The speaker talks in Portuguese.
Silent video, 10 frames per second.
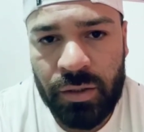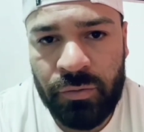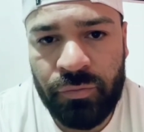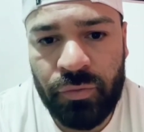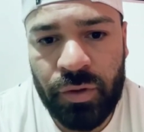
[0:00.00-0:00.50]

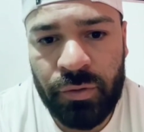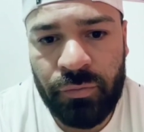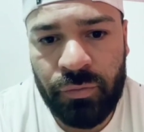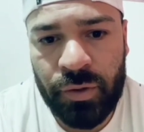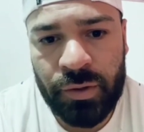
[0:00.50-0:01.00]
E foi
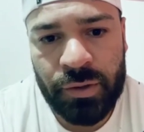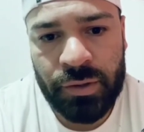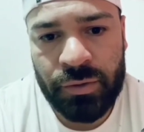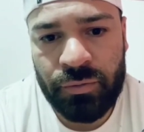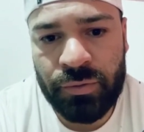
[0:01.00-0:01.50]

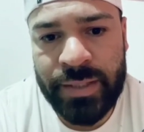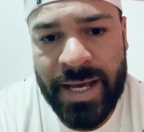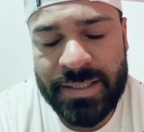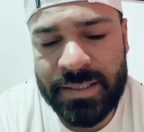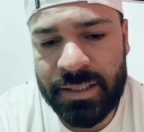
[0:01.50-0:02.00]
foi
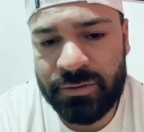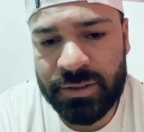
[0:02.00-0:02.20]
10 anos